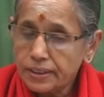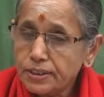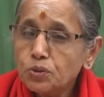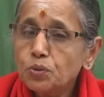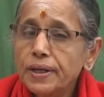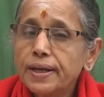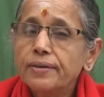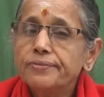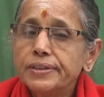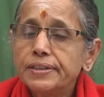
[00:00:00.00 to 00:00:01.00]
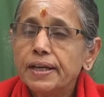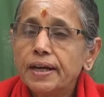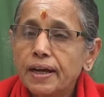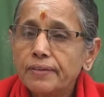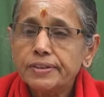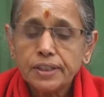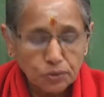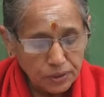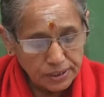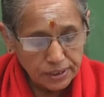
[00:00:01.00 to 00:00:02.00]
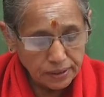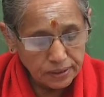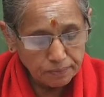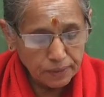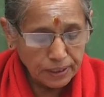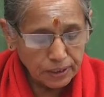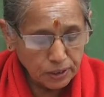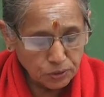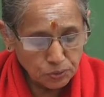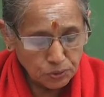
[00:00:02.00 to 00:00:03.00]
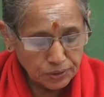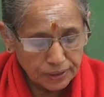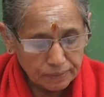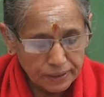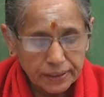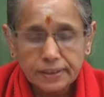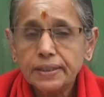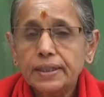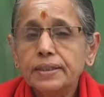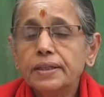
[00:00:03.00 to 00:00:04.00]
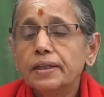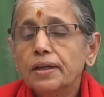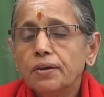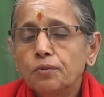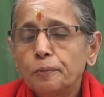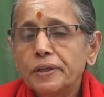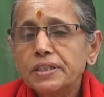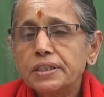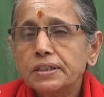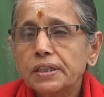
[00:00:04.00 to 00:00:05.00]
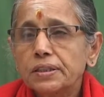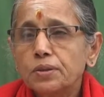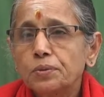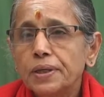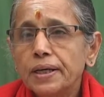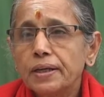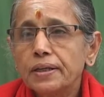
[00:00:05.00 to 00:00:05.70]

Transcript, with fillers: ఇది కూడా విద్య అవిద్య గురించే మాట్లాడుతూ ఉంటుందన్నమాట ఎందుకంటే ఉపనిషత్తు అంతా కూడా